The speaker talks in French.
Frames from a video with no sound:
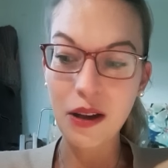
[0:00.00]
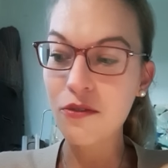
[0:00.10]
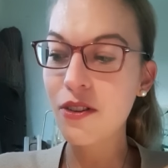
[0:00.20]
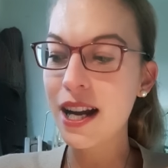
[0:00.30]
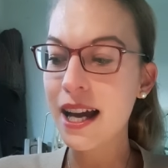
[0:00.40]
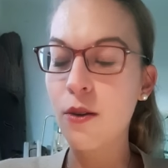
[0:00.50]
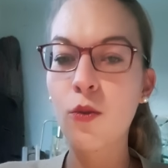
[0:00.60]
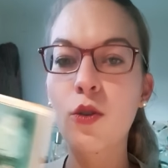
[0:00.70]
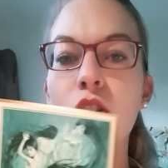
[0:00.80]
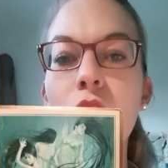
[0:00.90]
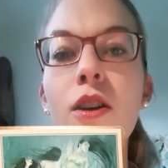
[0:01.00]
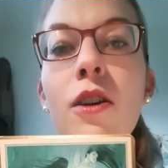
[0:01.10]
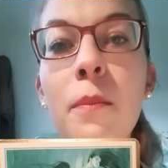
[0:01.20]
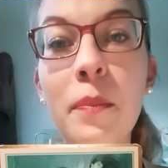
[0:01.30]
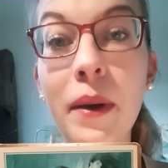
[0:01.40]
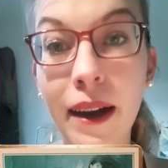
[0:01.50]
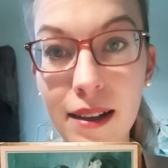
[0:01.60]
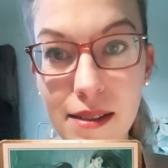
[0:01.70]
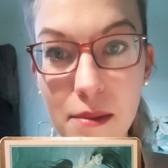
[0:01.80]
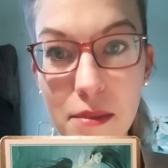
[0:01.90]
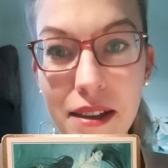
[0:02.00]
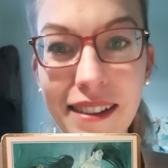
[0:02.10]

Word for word: Voilà, on coopère les amis.